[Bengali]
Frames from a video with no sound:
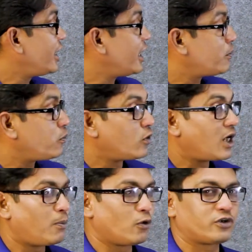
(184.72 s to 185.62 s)
এই পুরা
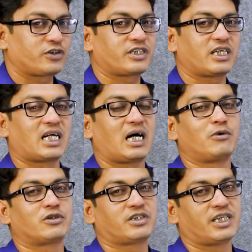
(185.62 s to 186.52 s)
প্রসেসটার নাম
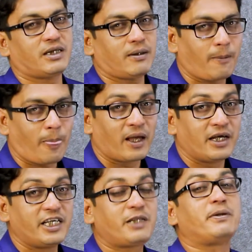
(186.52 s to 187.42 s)
হচ্ছে
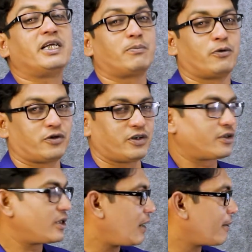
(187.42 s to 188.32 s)
স্পিনিং প্রসেস
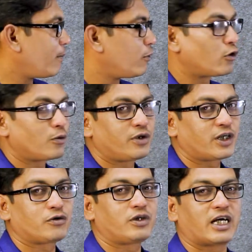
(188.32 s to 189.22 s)
আমরা বোলোরুম থেকে
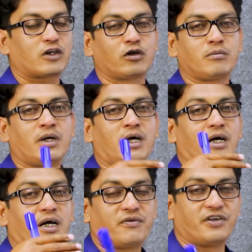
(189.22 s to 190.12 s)
যদি একদম
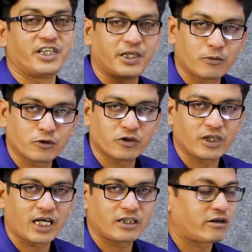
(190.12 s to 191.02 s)
ফিনিশিং পর্যন্ত
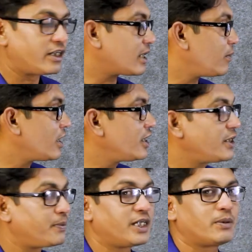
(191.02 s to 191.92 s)
যাই তাহলে এটাকে বলা হয়
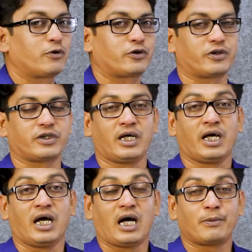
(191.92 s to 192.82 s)
স্পিনিং প্রসেস
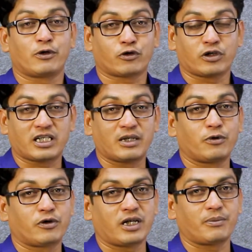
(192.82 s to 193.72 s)
আমি গত ক্লাসে
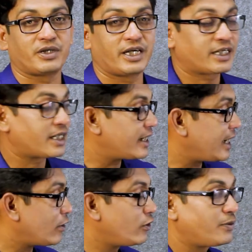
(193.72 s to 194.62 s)
বলছিলাম যে এটাকে
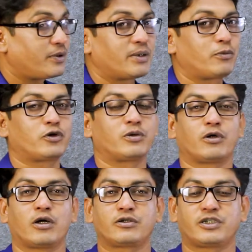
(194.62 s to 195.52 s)
কেন স্পিনিং প্রসেস
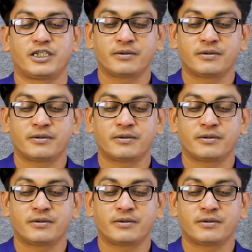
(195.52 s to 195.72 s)
বলা হচ্ছে